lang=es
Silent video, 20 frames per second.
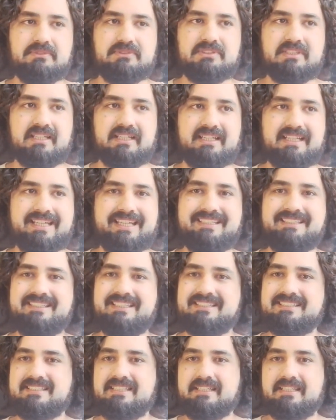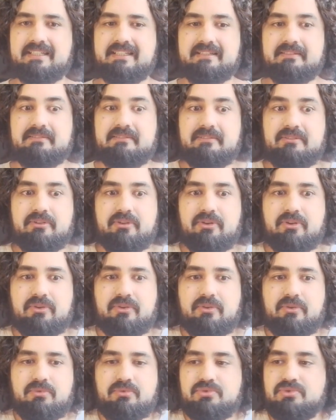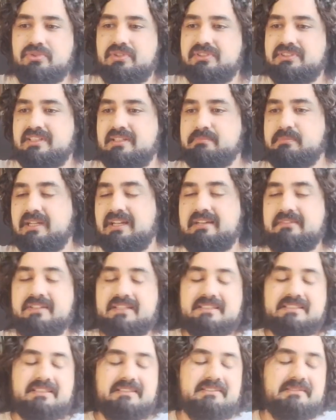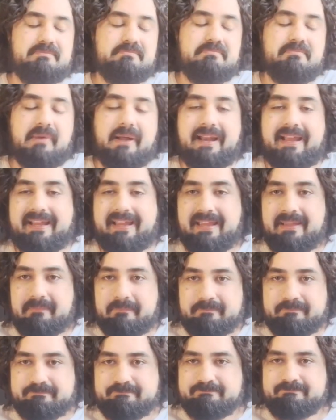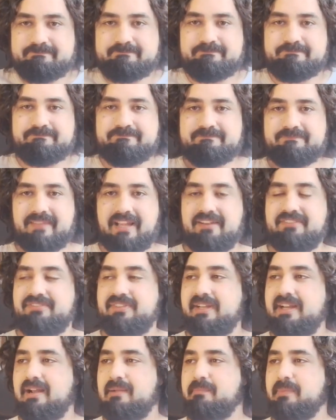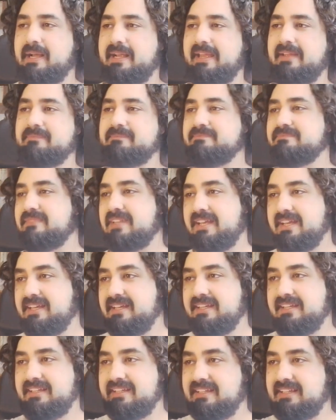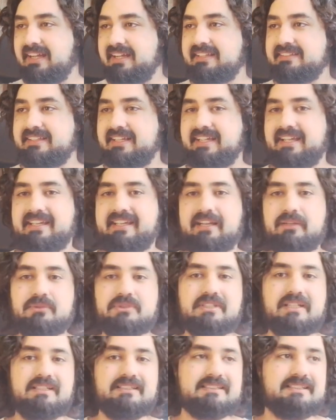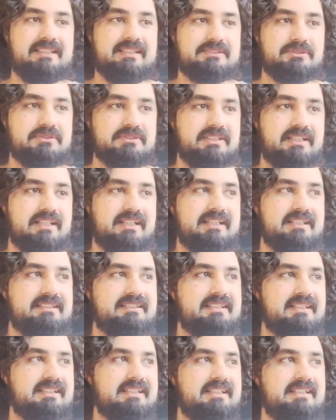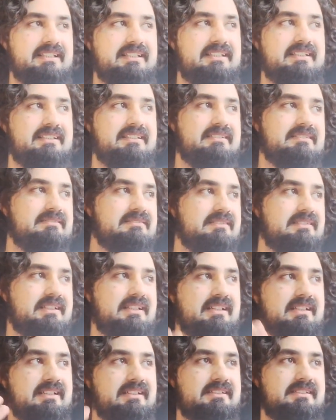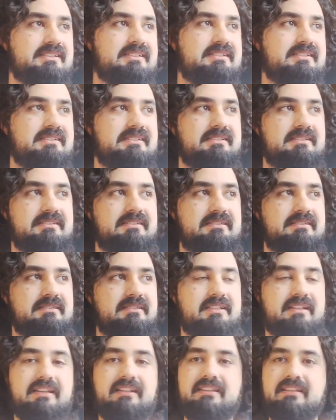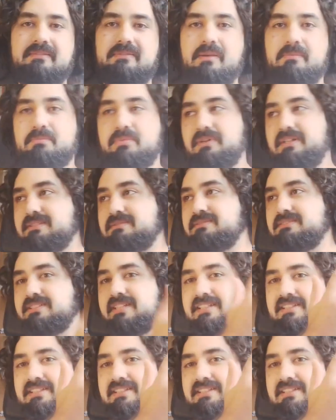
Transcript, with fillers: mucha gente, así que no uso estas palabras. ¿Y para qué? Al final, ¿para qué? La gente que quiera usarlas, que las use, la gente que las recibe, pues